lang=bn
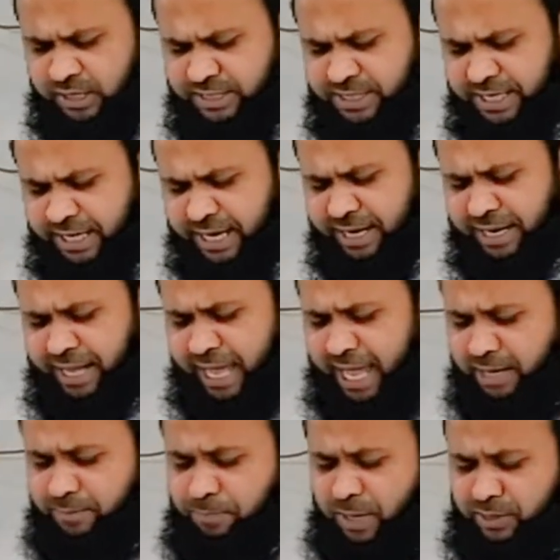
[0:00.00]
সেখানে
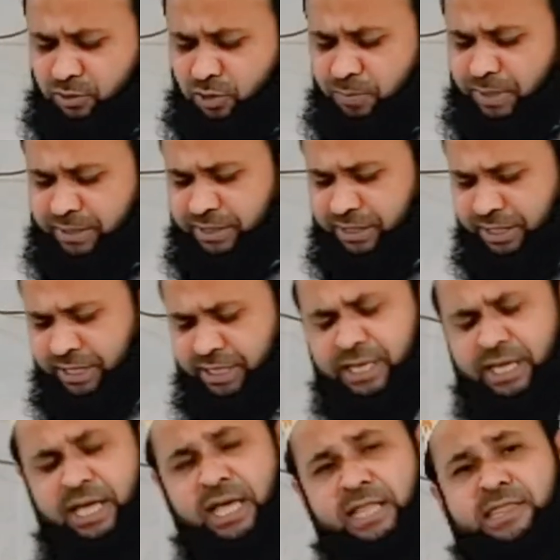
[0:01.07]
একমাত্র ব্যক্তি
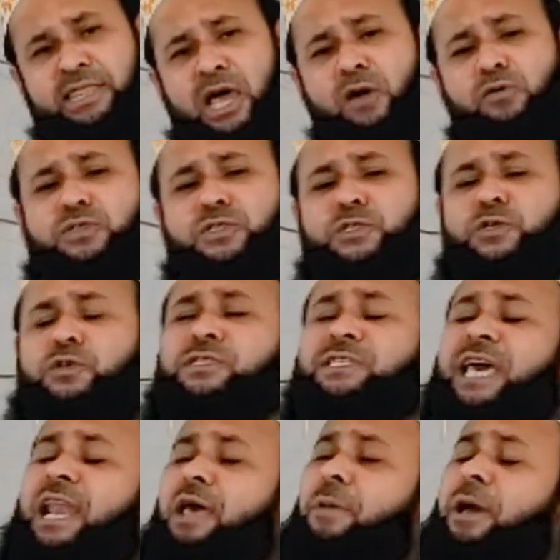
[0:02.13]
দাউস জু
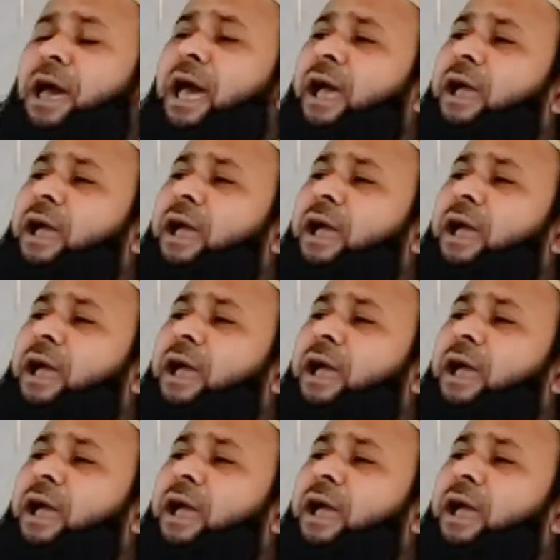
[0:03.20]
সালাবা